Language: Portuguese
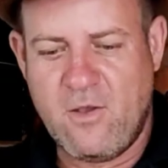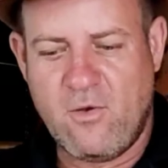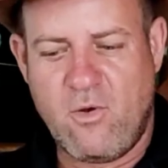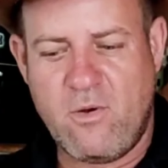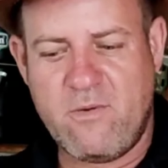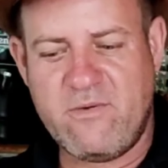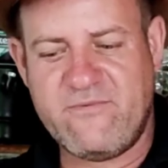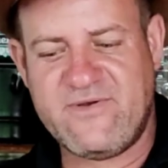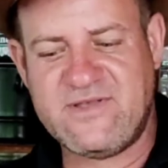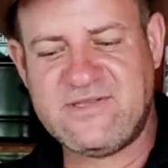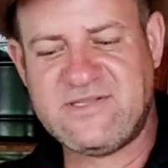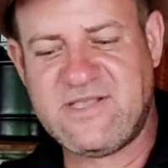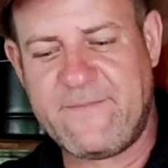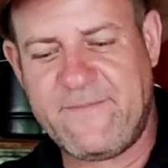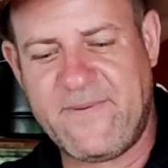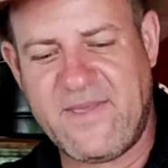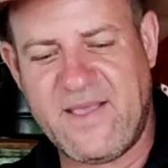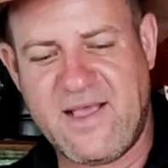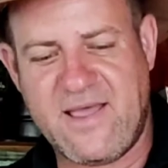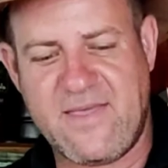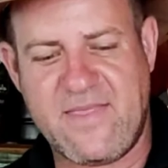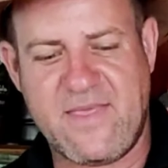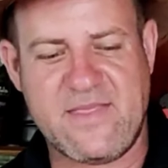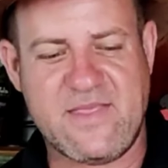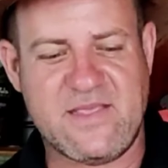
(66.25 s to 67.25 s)
Como vai ser a
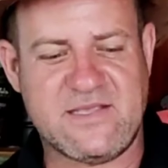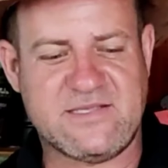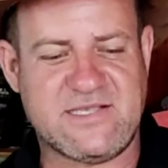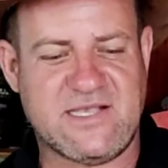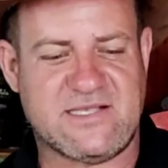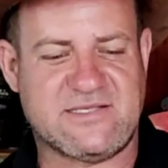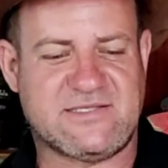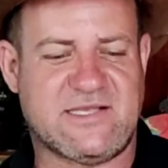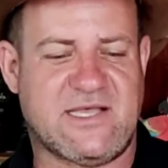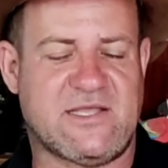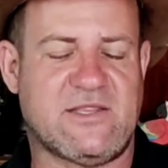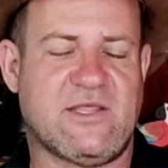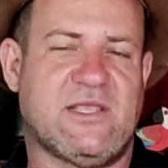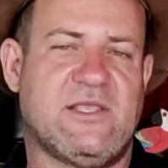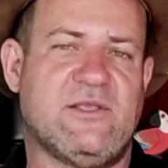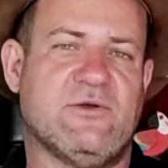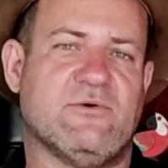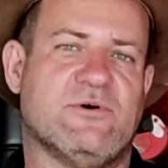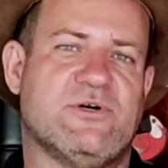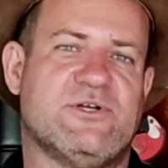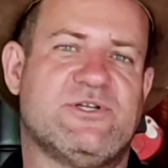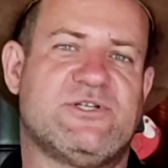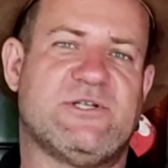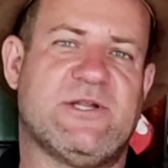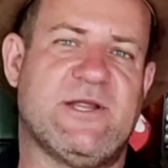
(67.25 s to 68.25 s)
pegada desse assado aqui
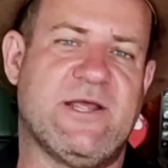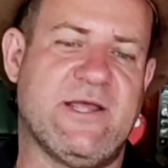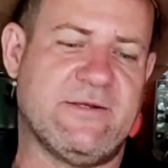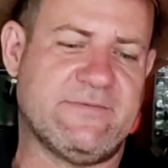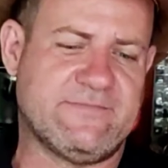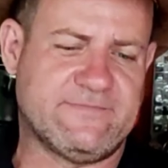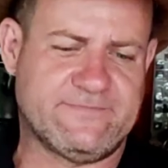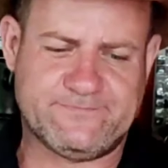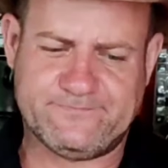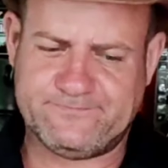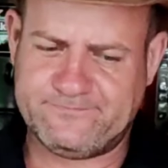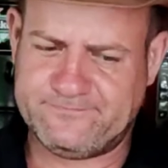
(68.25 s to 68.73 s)
hoje, né?